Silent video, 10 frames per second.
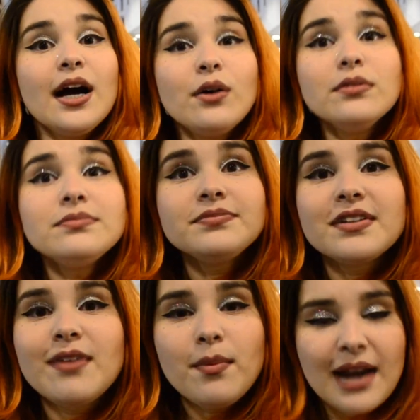Então
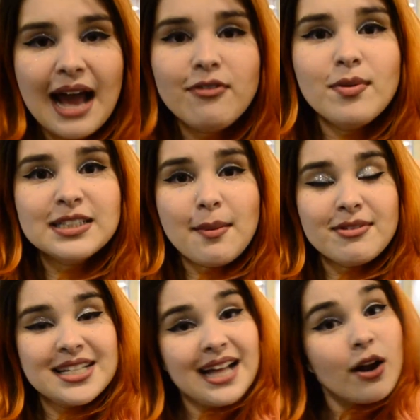vamos lá, vou mostrar pra
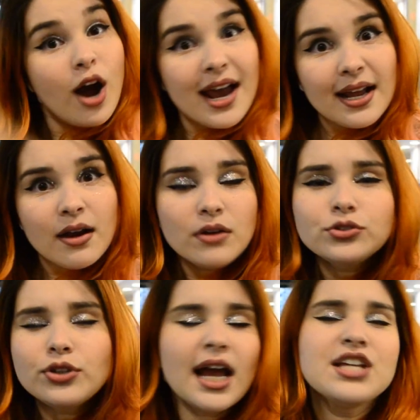vocês agora
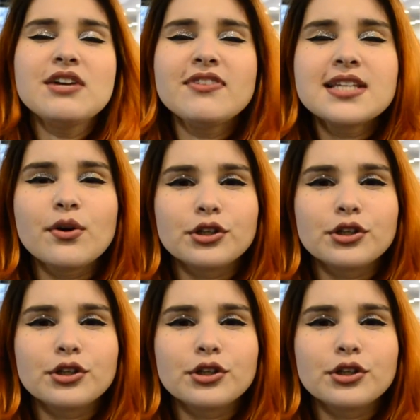tudo que a gente vai fazer